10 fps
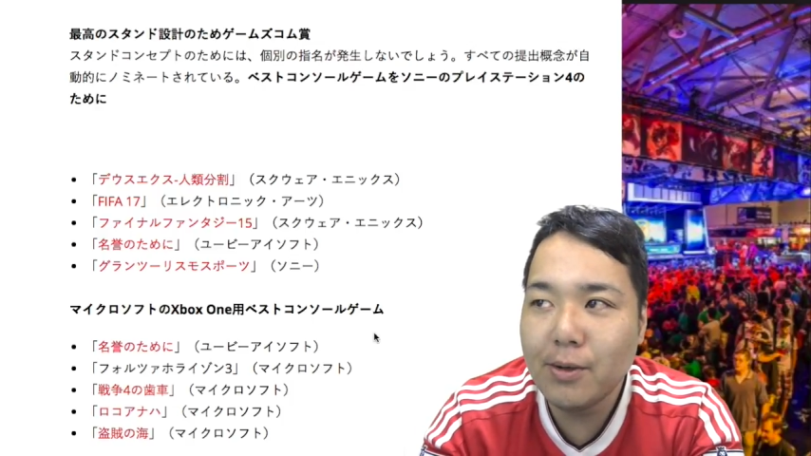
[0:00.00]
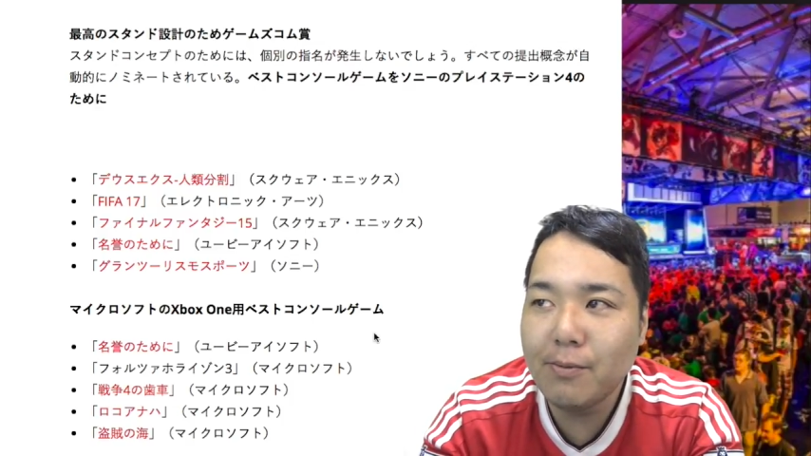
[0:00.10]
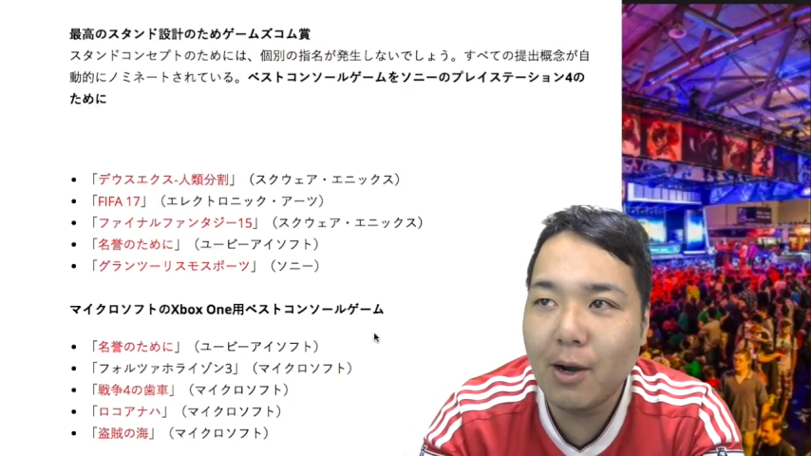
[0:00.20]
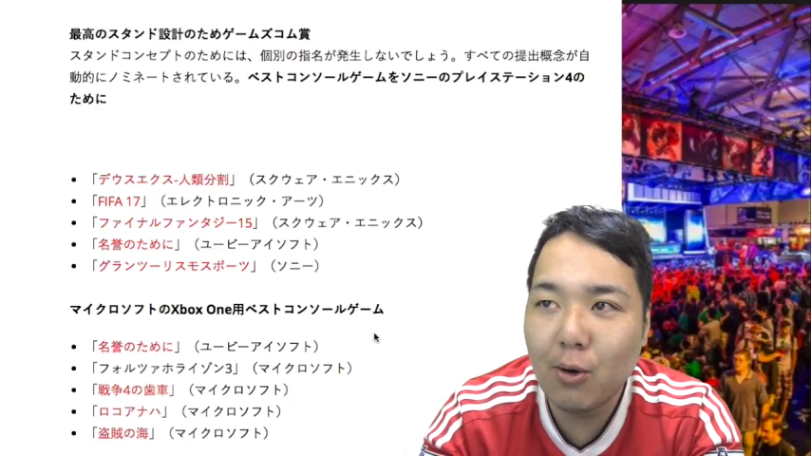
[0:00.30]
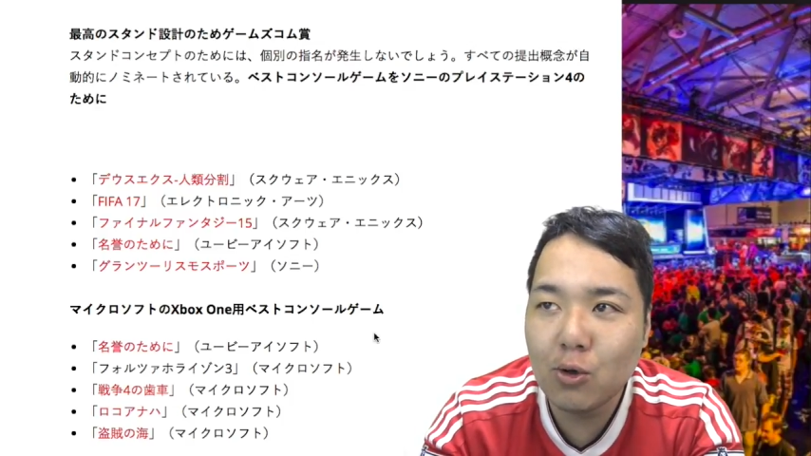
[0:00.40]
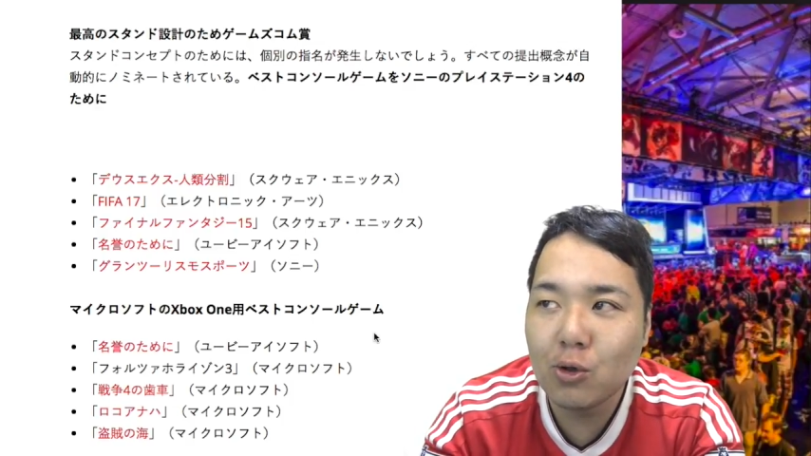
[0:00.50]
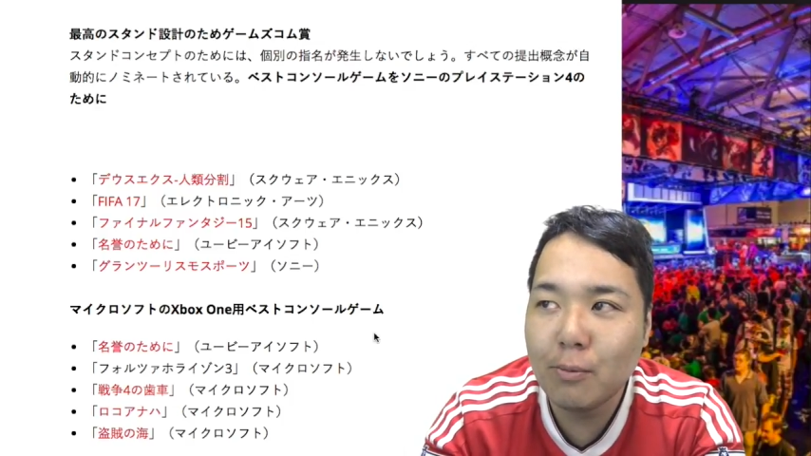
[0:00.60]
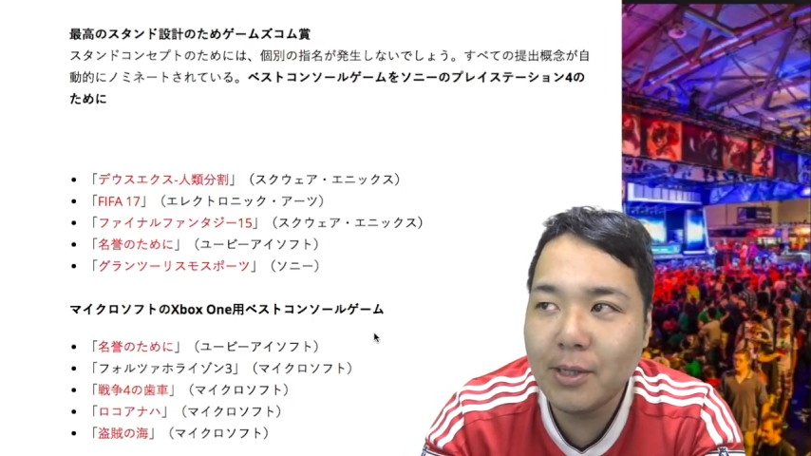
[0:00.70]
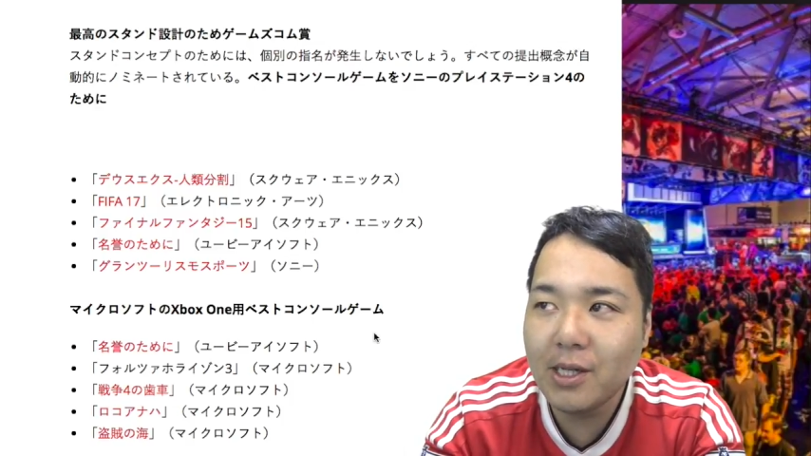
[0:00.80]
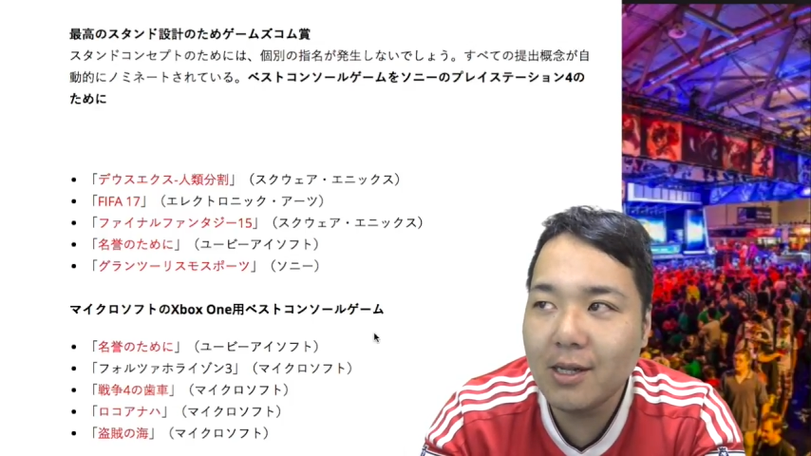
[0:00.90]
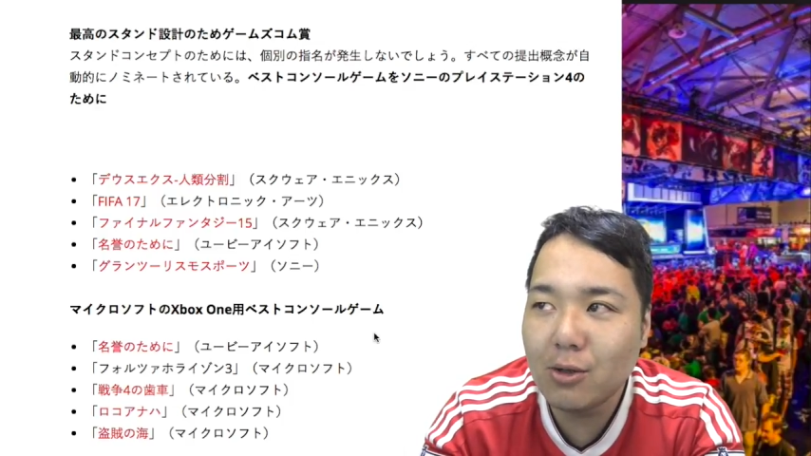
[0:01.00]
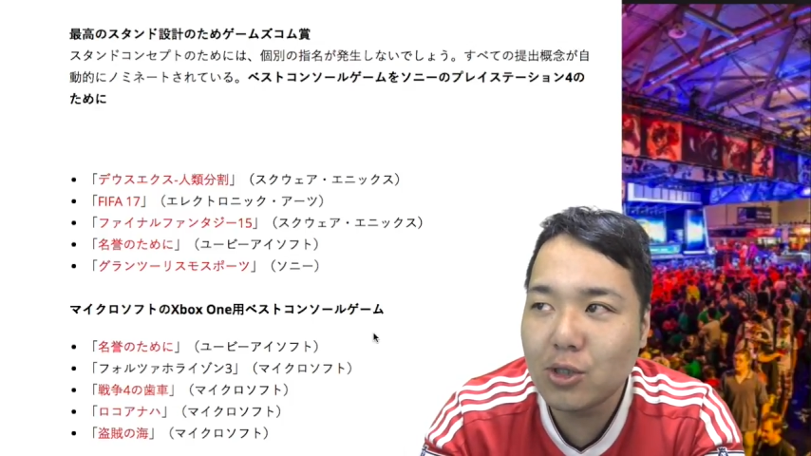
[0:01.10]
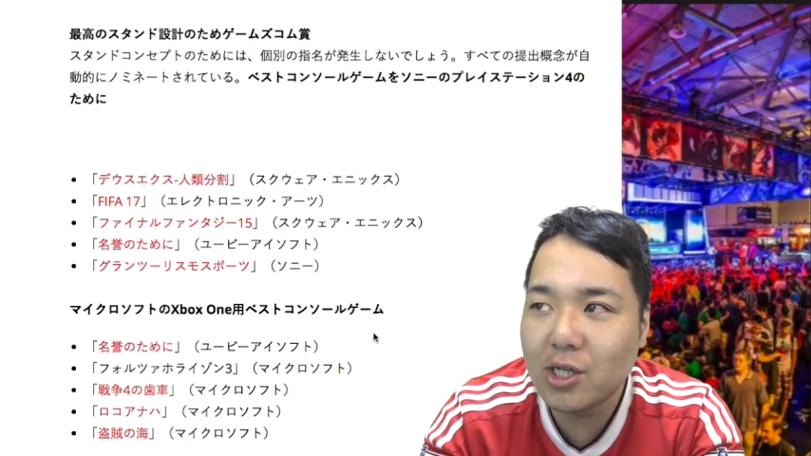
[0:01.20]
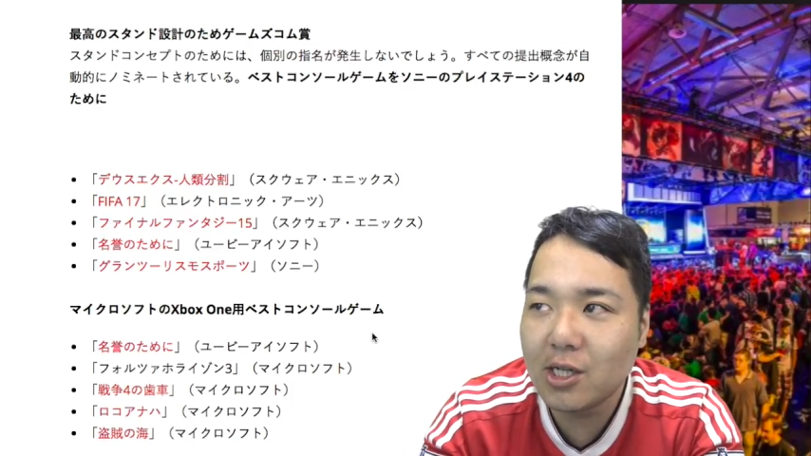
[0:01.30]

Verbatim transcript: FIFA をノミネートし